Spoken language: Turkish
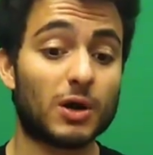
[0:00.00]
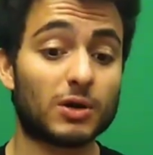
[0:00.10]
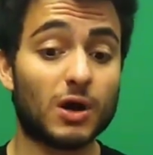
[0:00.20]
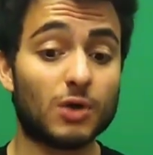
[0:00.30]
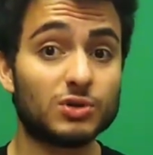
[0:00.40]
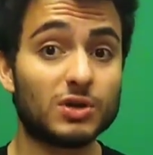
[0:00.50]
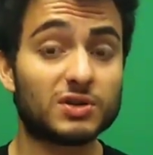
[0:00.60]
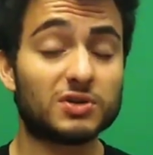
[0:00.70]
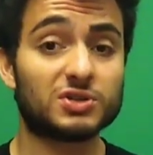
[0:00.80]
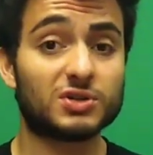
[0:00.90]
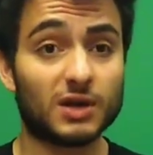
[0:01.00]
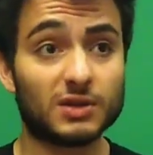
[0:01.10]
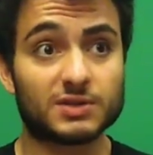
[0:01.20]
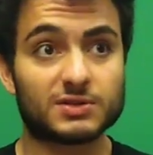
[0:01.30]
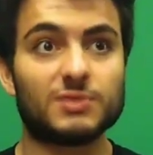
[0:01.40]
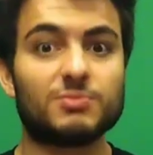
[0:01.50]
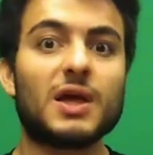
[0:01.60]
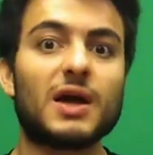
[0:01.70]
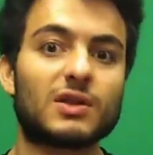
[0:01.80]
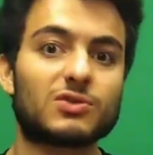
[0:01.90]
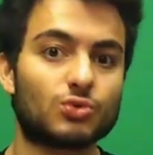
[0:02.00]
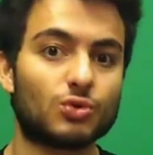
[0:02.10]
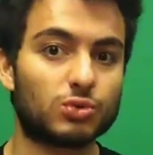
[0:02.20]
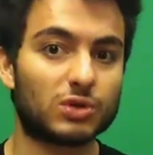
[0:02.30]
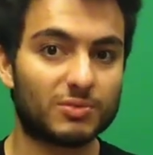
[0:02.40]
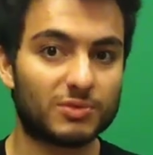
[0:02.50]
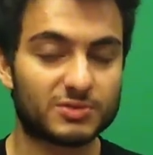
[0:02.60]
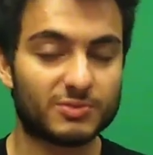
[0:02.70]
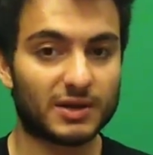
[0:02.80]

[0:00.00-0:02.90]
Markao'nun yanında Işık Kanarsan'ı bir yerden sonra kullanabiliriz